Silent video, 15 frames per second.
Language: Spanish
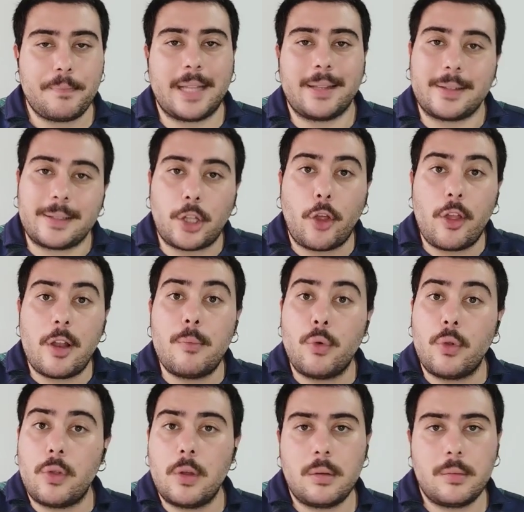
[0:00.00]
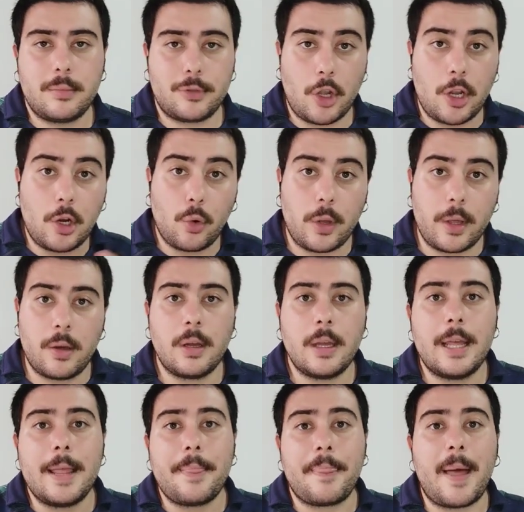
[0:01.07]
Bien, todo el mundo, yo
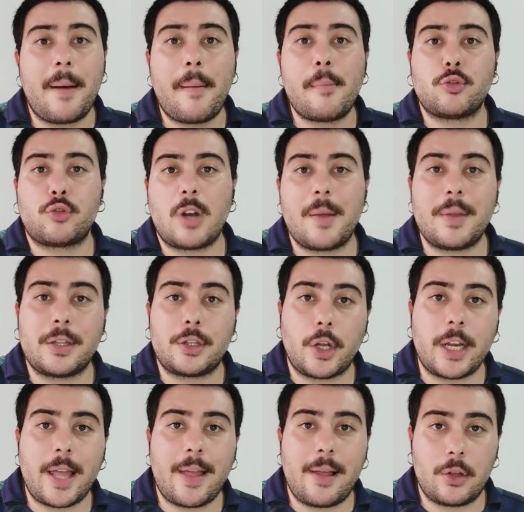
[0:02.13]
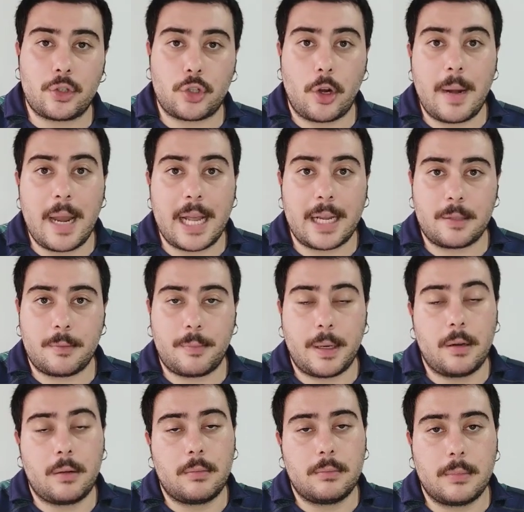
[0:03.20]
incluido, dábamos una victoria de los All Blacks,
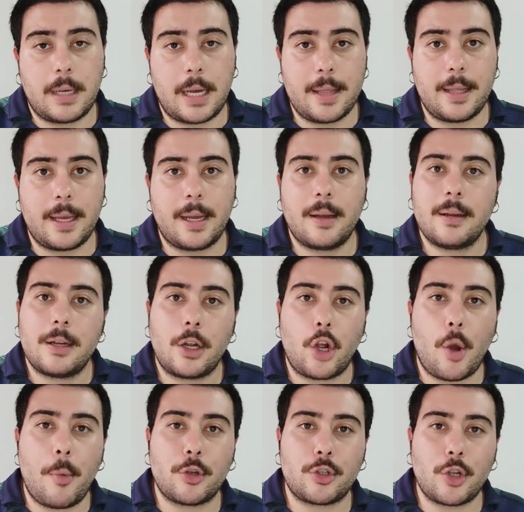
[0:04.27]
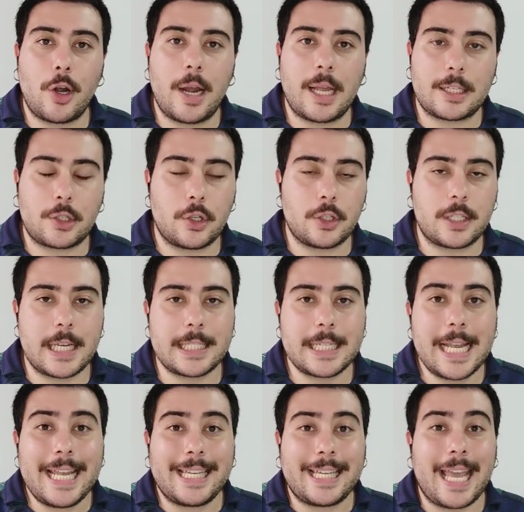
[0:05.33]
pero anda como son las
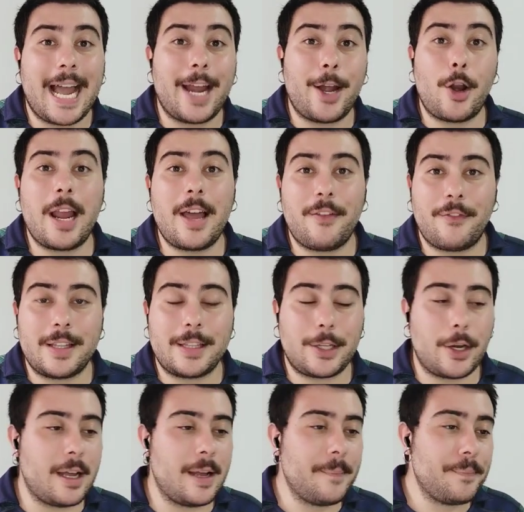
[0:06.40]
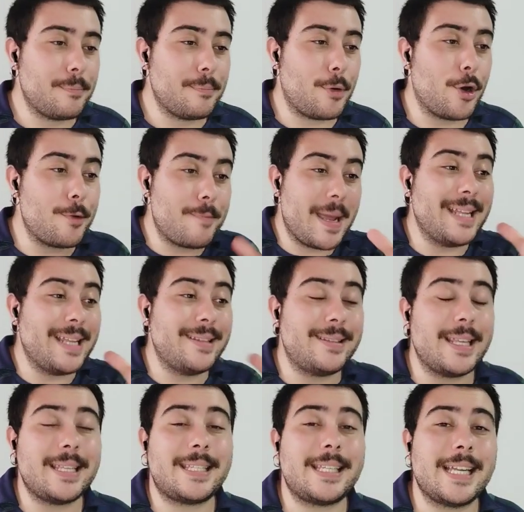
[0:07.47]
cosas, que ganó la anfitriona por
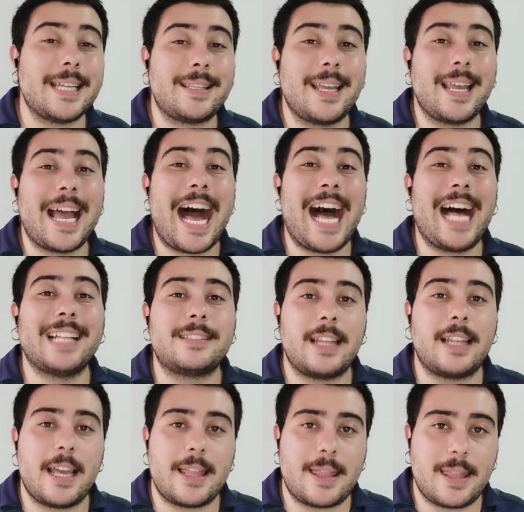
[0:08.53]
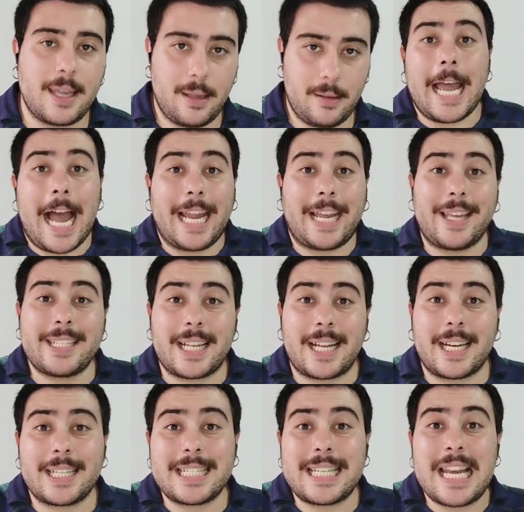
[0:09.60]
27 a 13. Hay que
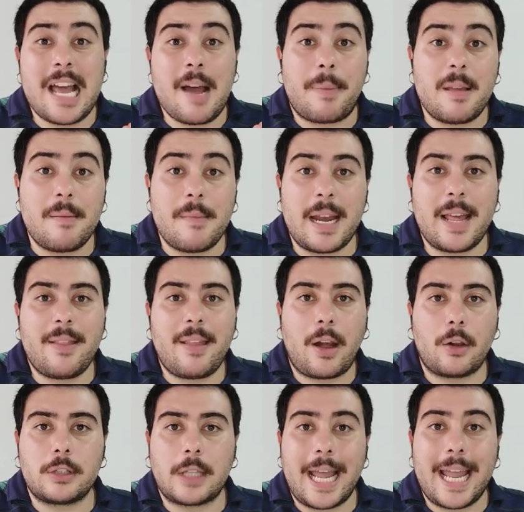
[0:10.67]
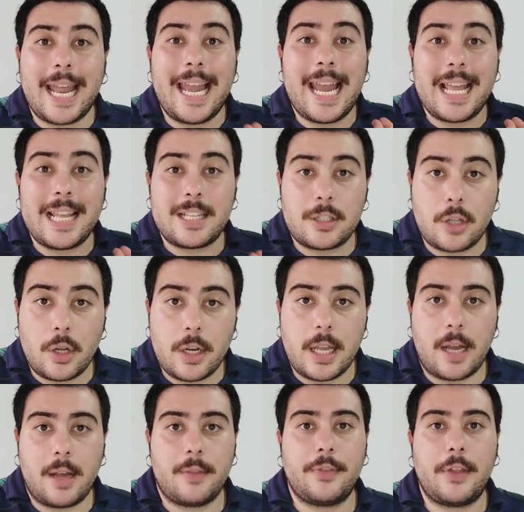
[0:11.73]
destacar que es la primera derrota en la
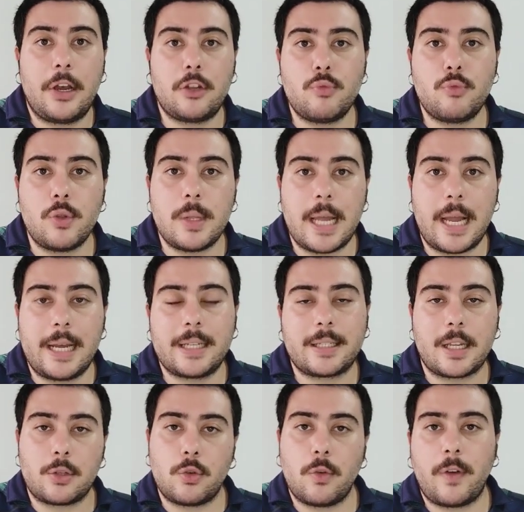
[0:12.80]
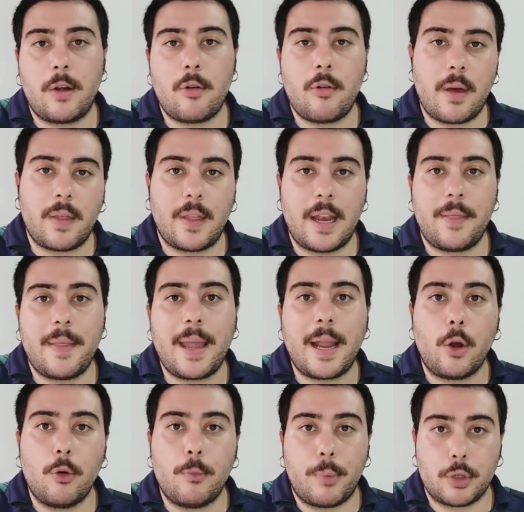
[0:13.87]
historia de los mundiales que sufre Nueva
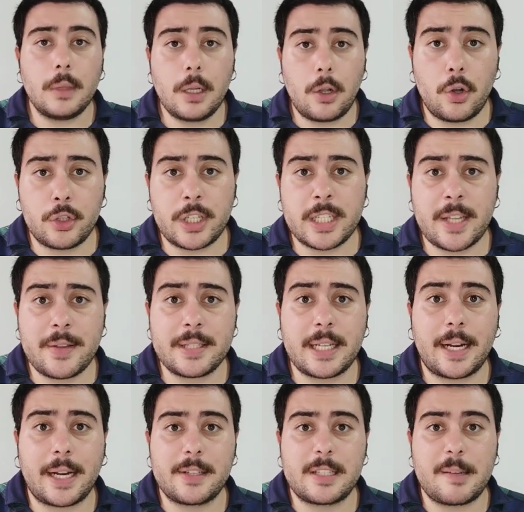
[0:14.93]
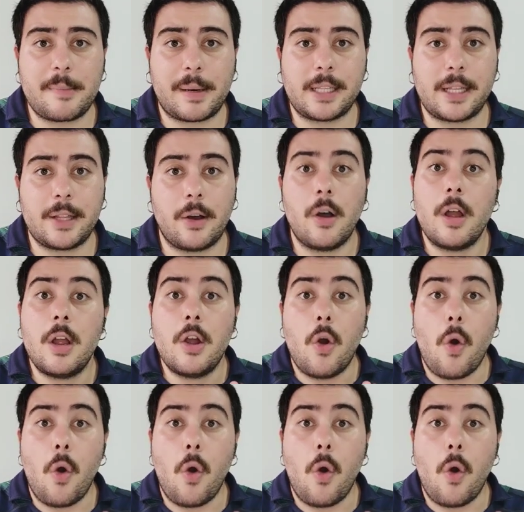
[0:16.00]
Zelanda en grupo. Cosas a destacar de este partido.